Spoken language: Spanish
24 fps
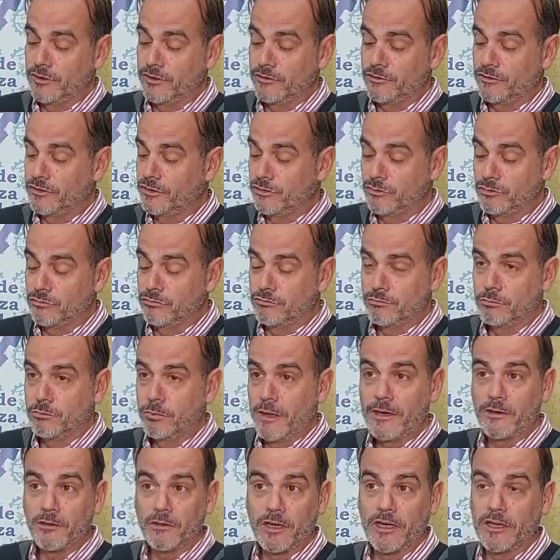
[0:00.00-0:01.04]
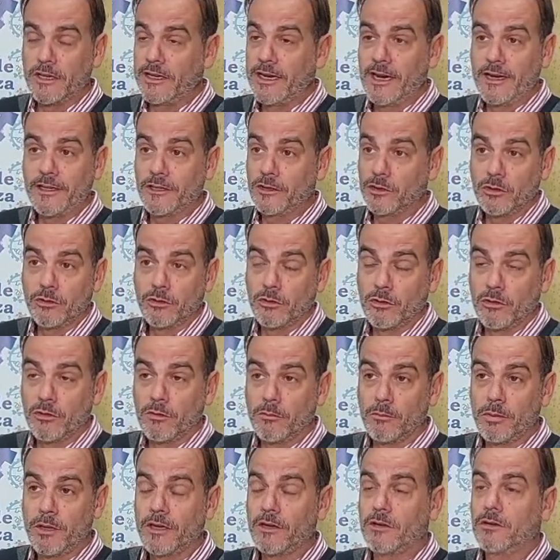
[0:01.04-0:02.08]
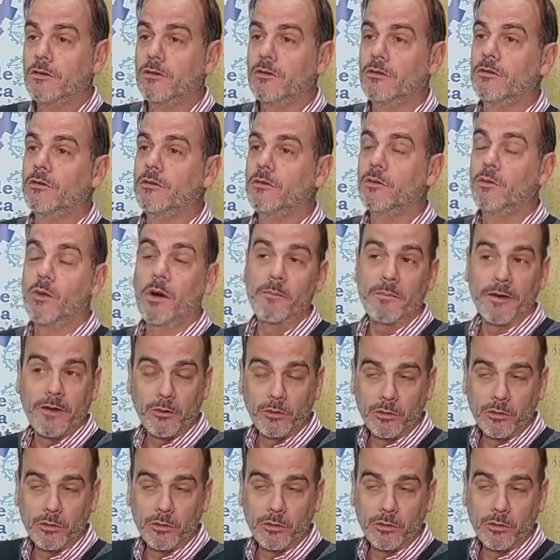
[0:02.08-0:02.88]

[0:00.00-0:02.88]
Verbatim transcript: hizo un paro general en todo el complejo Juan B.